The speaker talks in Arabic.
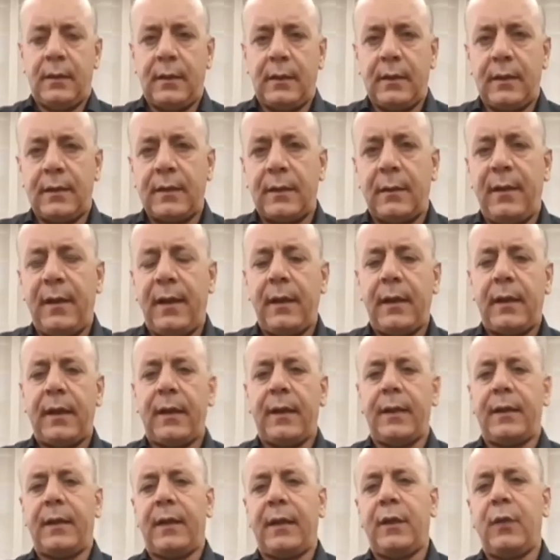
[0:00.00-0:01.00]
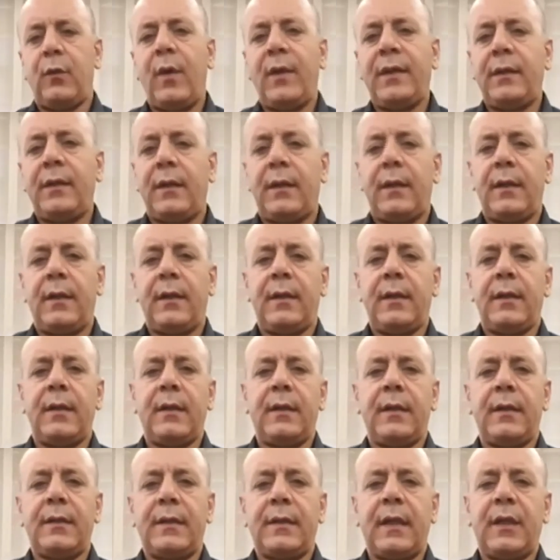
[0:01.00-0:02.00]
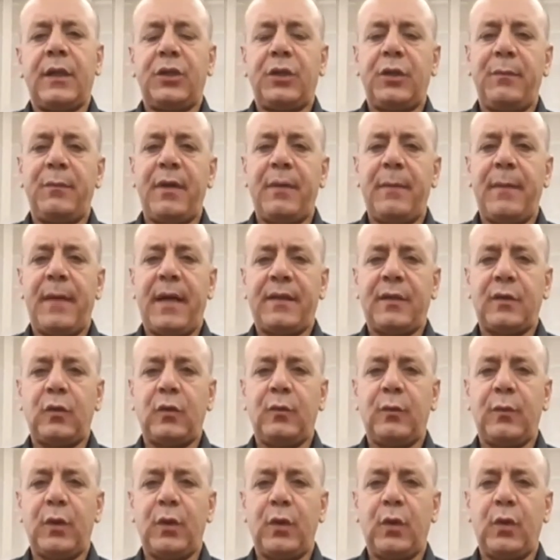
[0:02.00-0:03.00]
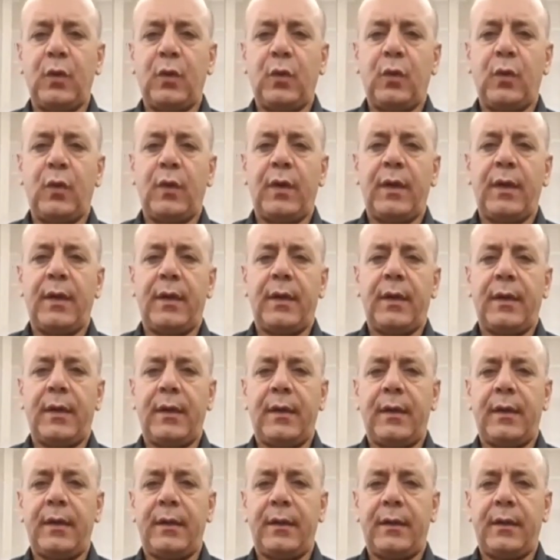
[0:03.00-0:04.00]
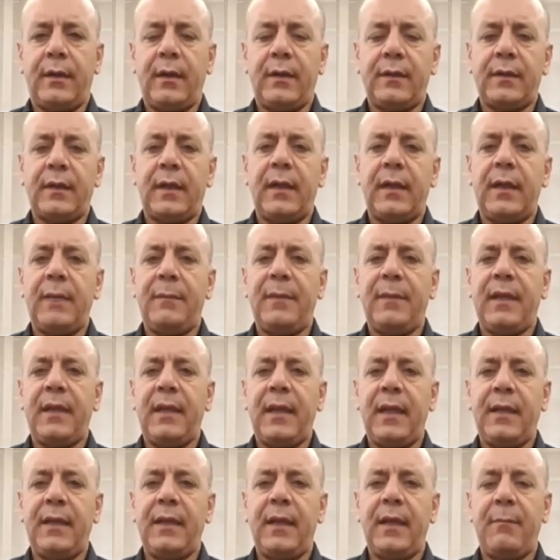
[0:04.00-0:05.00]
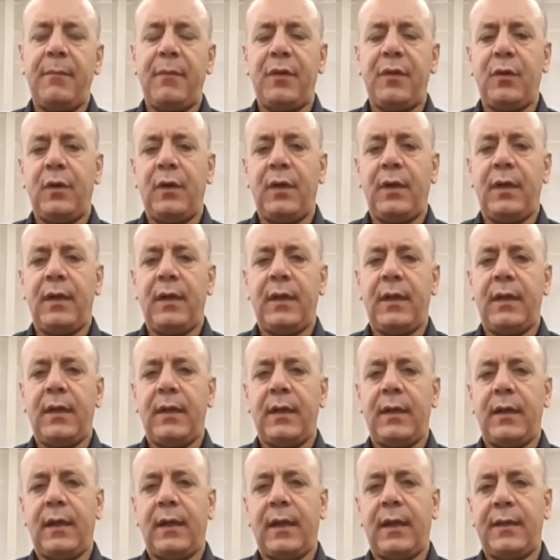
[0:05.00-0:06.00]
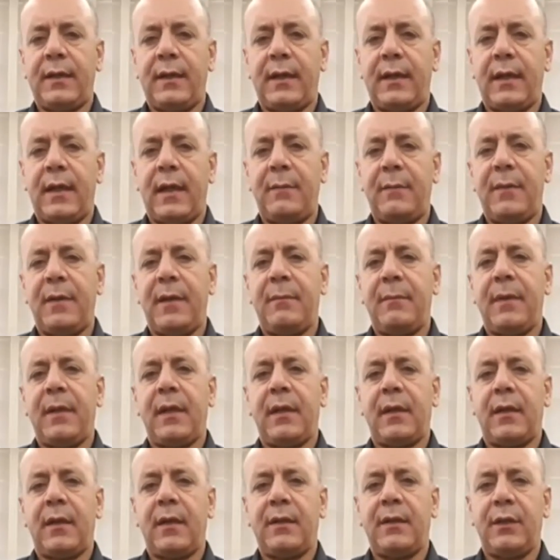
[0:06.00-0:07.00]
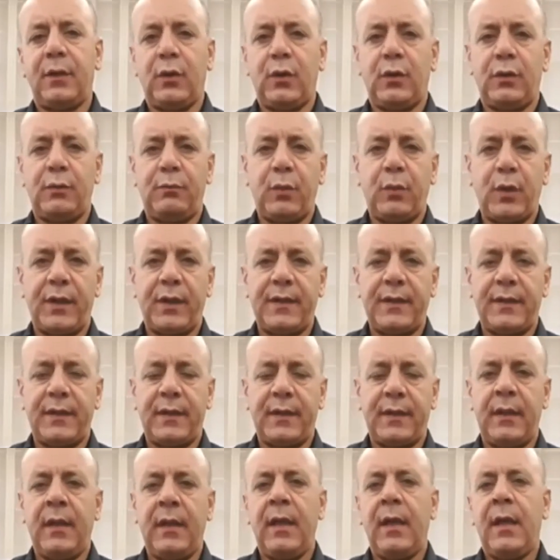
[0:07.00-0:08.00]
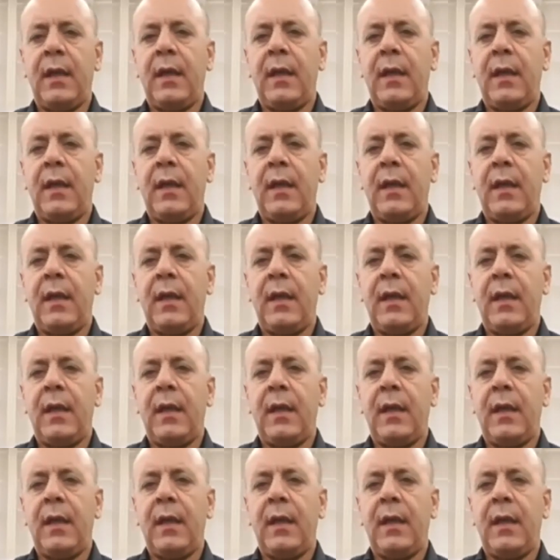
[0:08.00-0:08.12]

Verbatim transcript: صباح الخير يعني واضح آه، صار شبه محسوم انه آه، رياض سلامي لن يمثل غدا امام القاضي اود بوريسي